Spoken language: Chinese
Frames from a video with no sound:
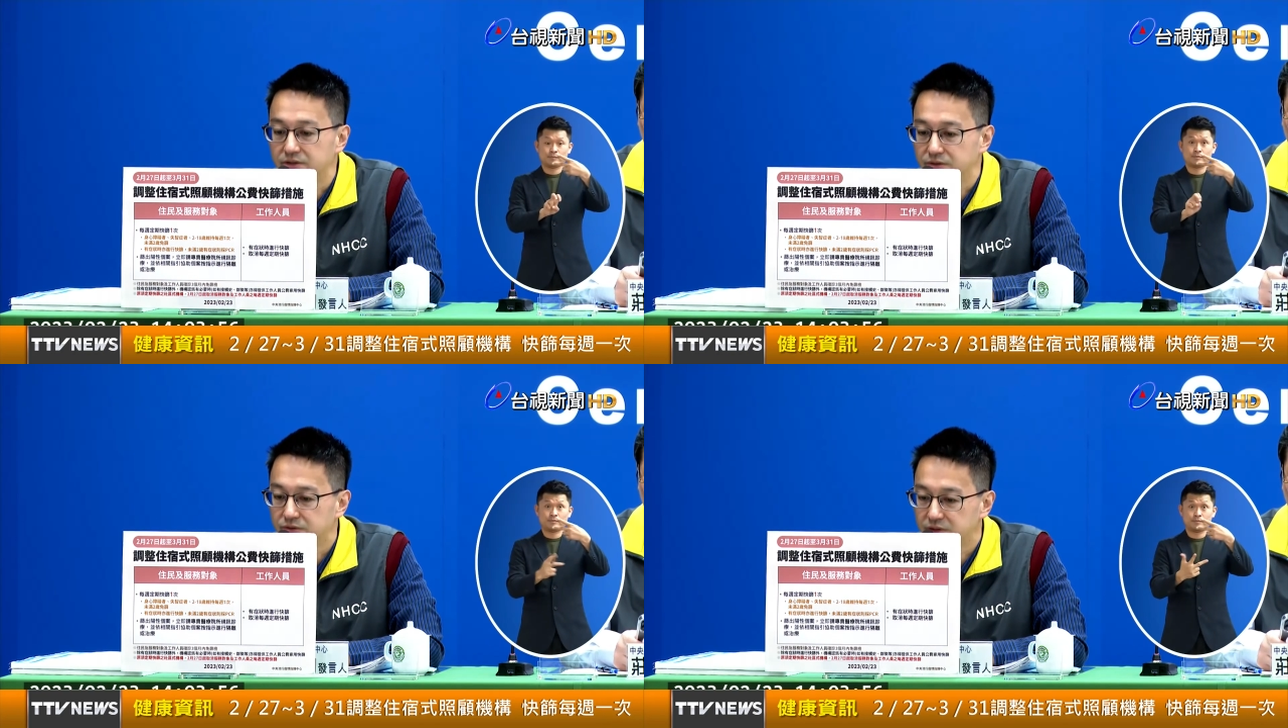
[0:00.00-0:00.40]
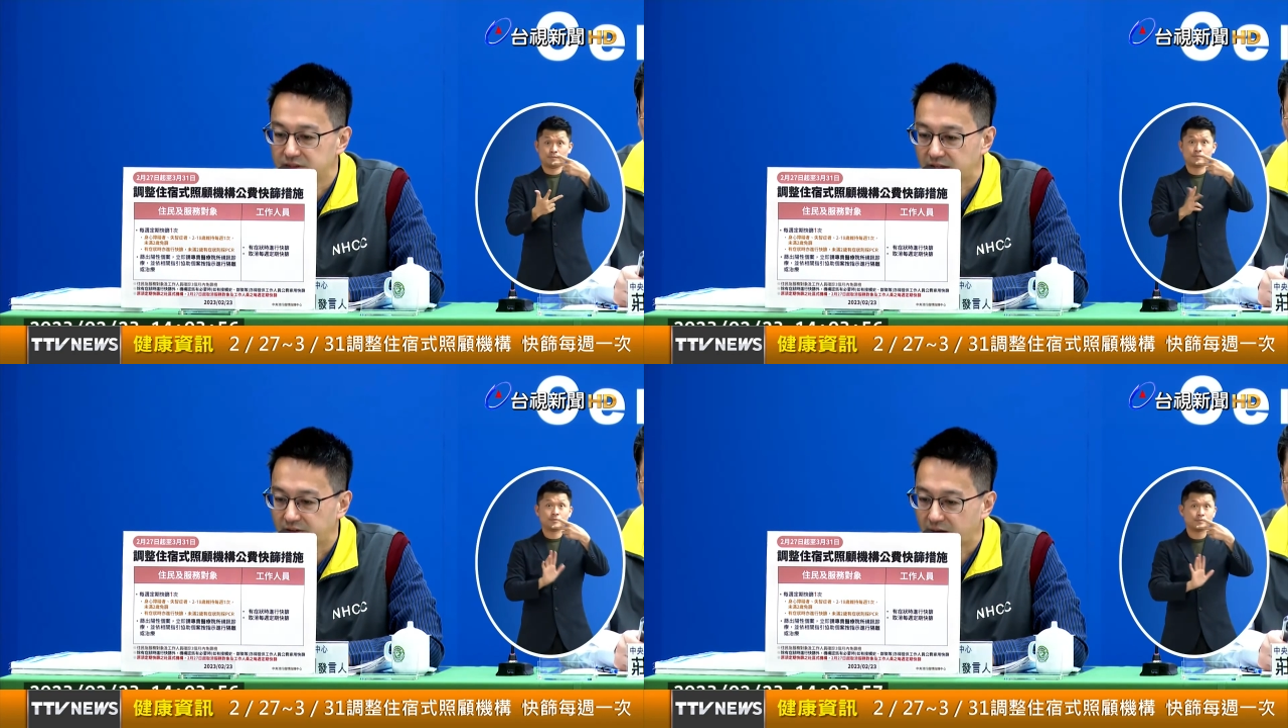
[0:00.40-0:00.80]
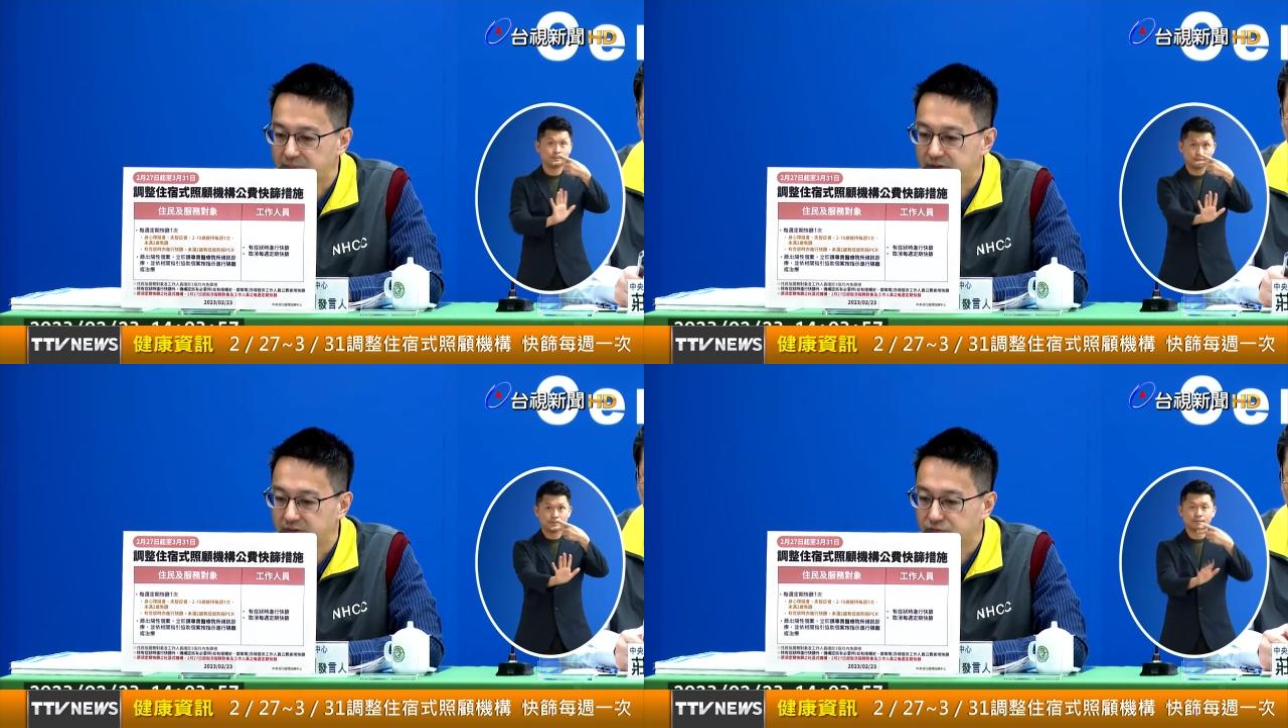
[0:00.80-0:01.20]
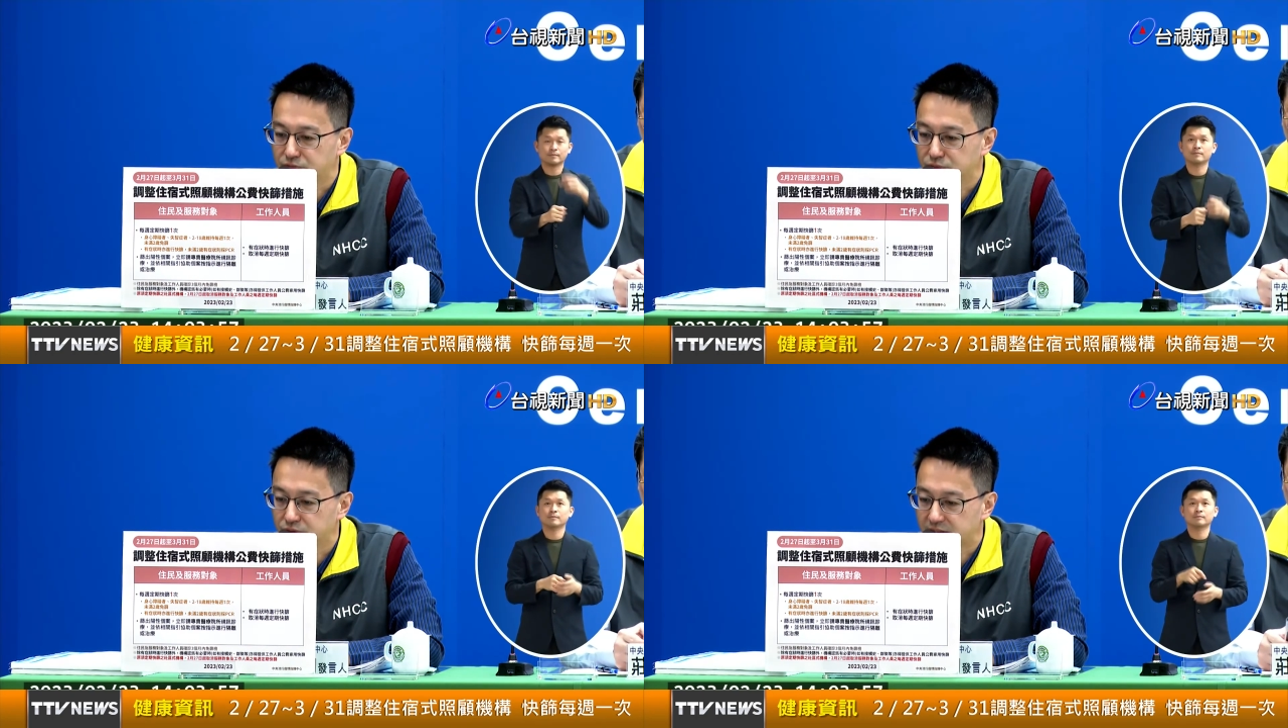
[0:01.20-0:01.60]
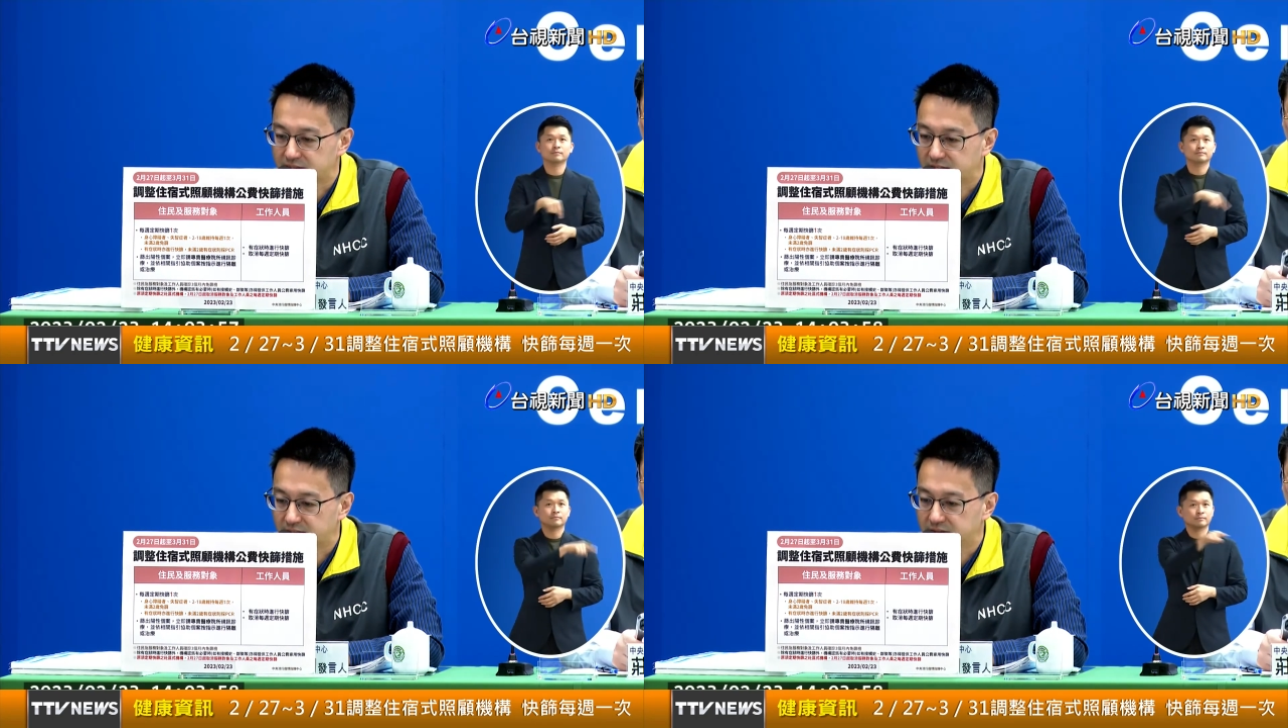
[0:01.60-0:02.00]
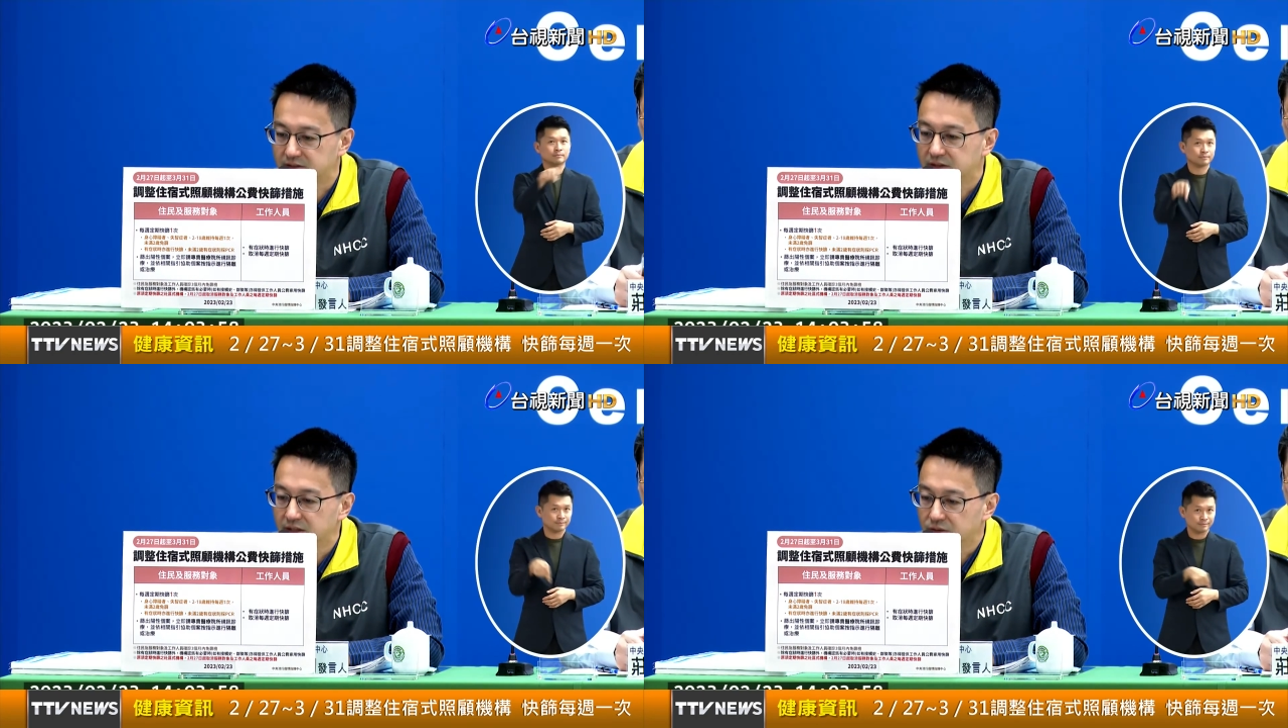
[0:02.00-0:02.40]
就取消他们的服务对象跟